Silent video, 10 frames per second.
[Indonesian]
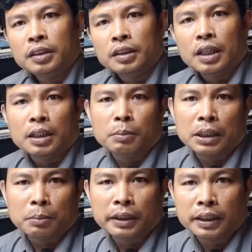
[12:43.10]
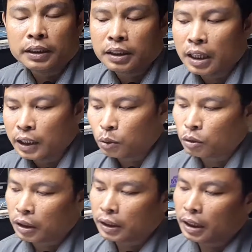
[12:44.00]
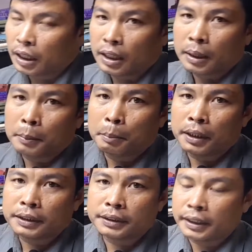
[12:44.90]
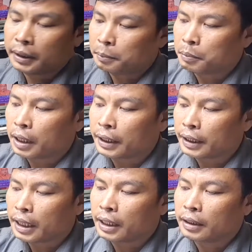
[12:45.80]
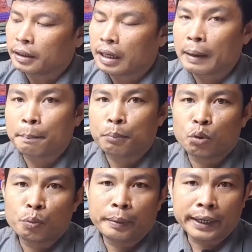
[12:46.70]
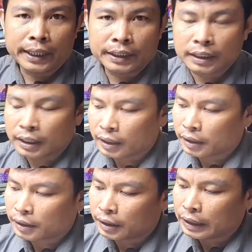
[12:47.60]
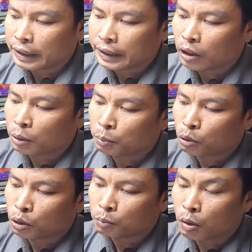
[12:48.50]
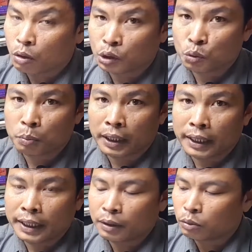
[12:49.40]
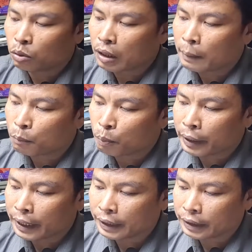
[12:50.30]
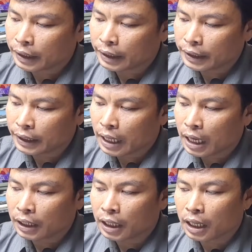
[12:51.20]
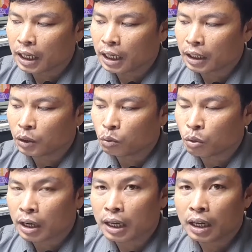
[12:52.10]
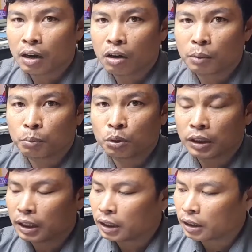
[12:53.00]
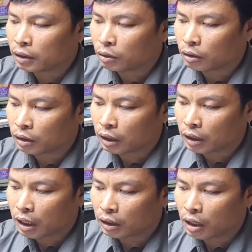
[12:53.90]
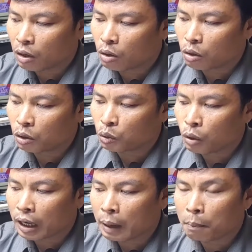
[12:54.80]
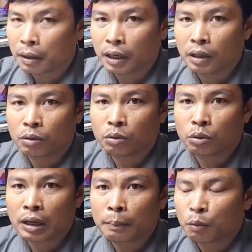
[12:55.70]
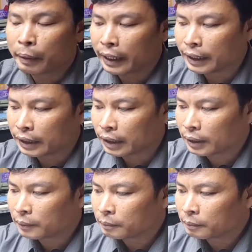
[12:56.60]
Ya teman-teman ya, selanjutnya adalah mengecek bagian lampu backlightnya. Ini di output power supply. Untuk lampu backlightnya ini ada dua output ya, atau dua kabel untuk lampu backlightnya.